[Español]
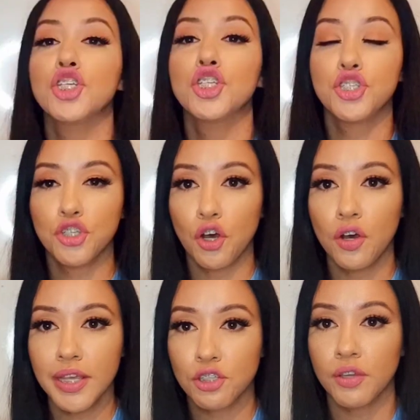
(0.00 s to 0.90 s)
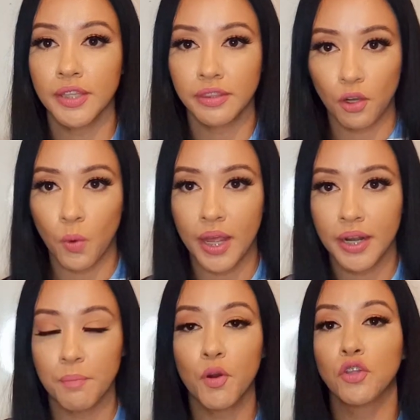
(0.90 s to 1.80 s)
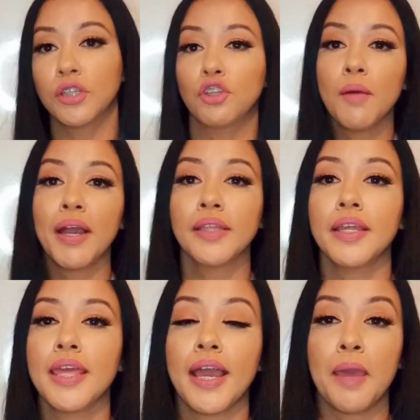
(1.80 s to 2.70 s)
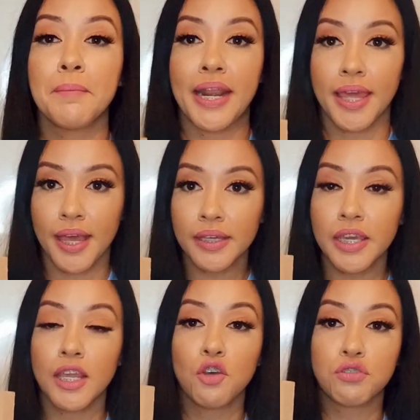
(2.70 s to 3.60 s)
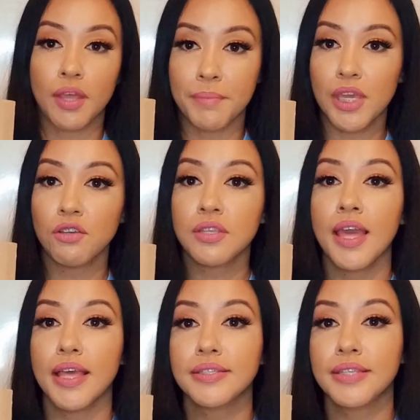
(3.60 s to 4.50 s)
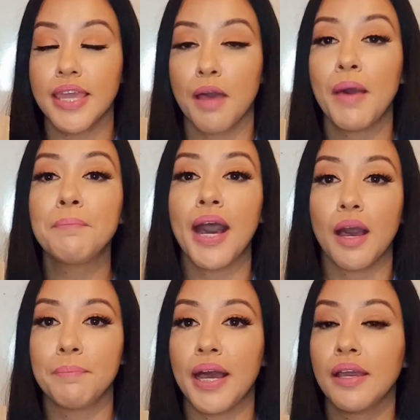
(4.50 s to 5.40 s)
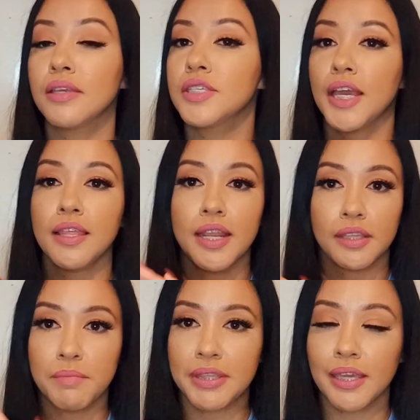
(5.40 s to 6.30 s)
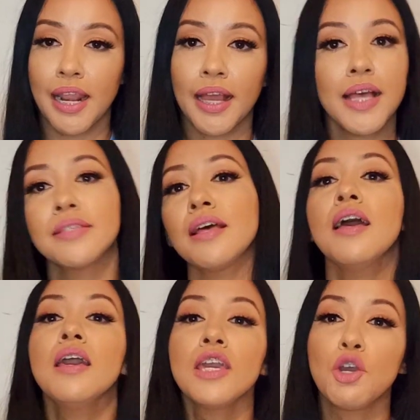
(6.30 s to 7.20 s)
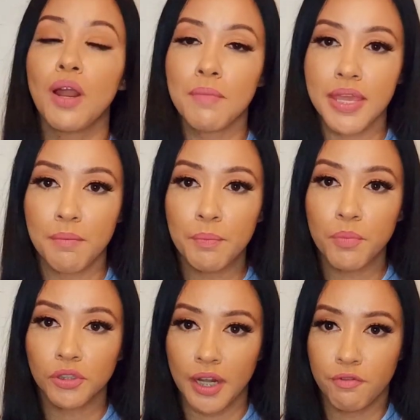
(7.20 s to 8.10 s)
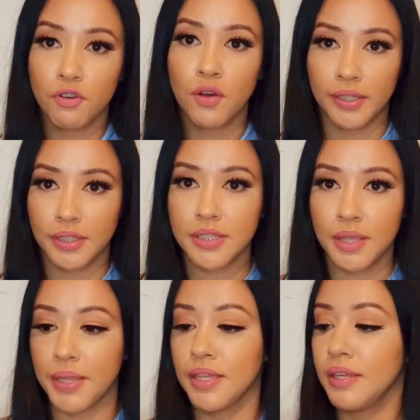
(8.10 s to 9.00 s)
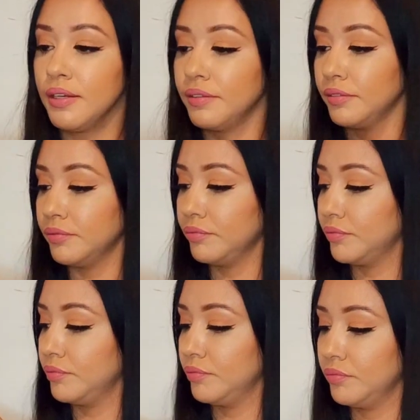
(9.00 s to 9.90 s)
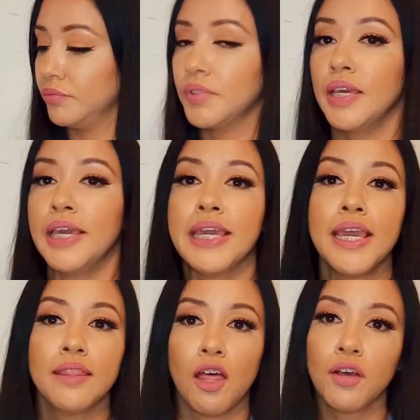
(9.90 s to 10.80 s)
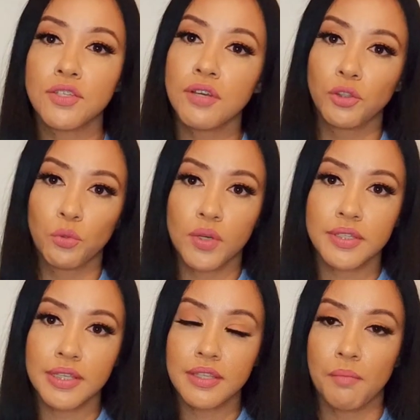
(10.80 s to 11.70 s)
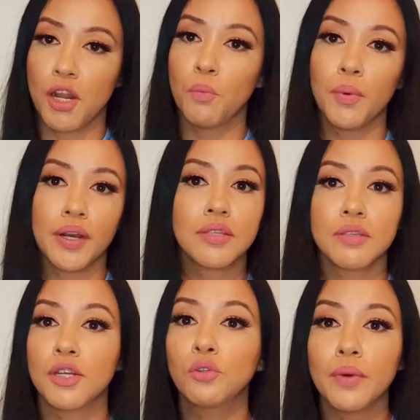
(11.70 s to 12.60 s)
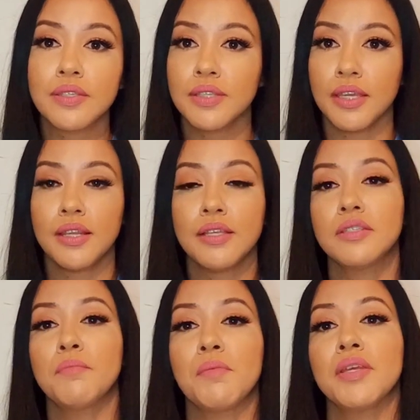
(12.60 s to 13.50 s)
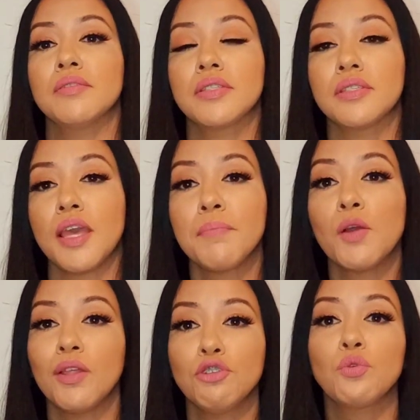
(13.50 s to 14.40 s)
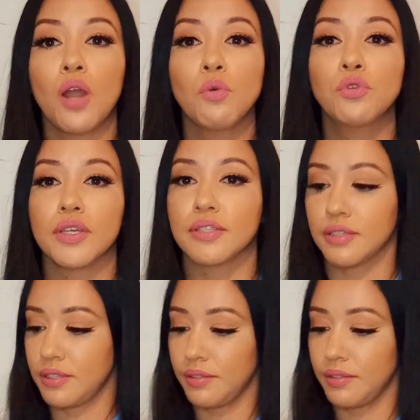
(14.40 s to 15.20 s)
Yo estoy en Tijuana, por lo tanto la paquetería que maneja aquí los envíos se llama Baja Pack. Llega directamente aquí a la casa. Igual me llaman por teléfono antes de venir. Y en dado caso que tú no estés, también lo puede recibir tu vecina, simplemente, siempre y cuando tú la autorices.